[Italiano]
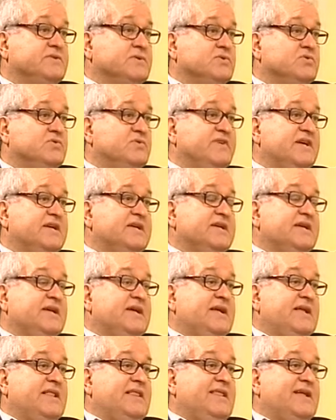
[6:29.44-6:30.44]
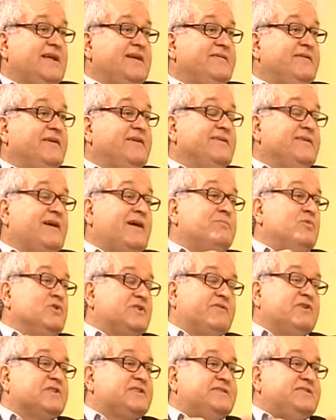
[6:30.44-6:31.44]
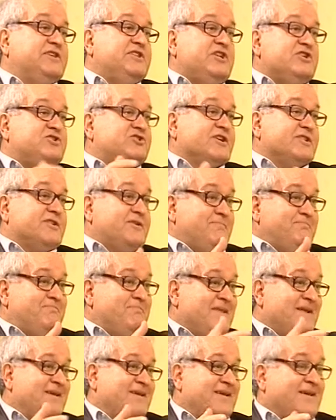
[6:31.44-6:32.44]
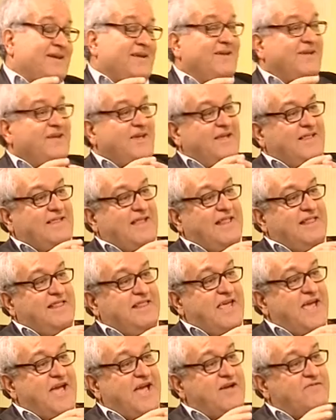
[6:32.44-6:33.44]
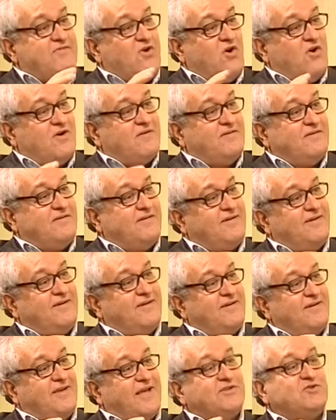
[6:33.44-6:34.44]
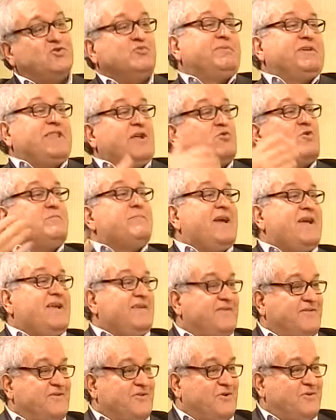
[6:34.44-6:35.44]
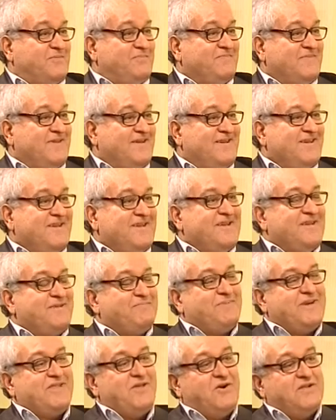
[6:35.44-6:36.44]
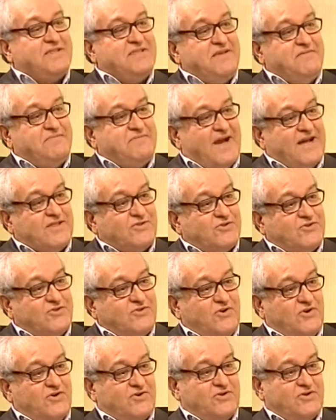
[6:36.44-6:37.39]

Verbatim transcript: dove la, eh, eh molte volte si dice, no? Sì. Eh, l'allievo eh, ha superato, ha il, superato maestro. il maestro. Però di fatto